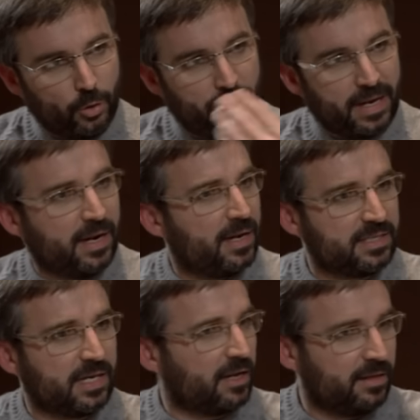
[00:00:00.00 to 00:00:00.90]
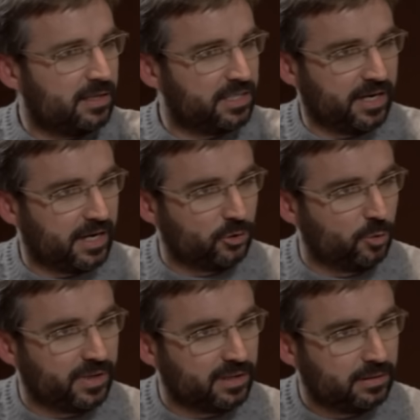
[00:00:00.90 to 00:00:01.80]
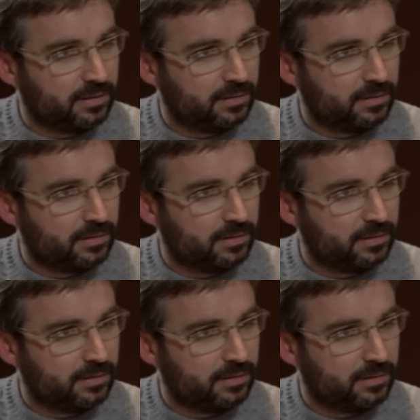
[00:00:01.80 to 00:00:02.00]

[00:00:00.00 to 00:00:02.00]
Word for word: cuando venga esas radiales irán a tope.